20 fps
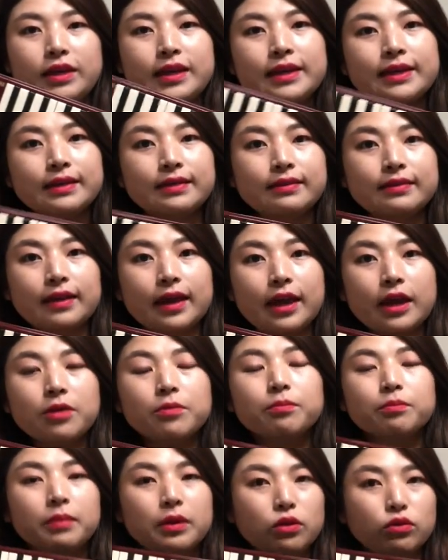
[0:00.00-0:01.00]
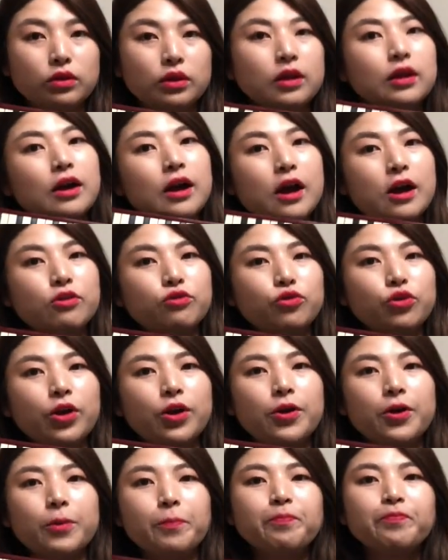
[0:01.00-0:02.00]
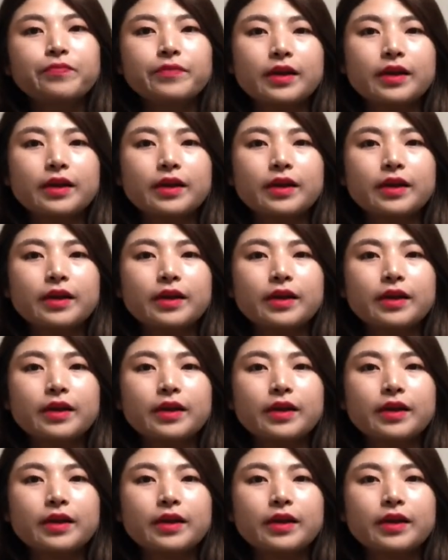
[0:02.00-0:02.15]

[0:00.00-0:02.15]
일제 멜로디카고요.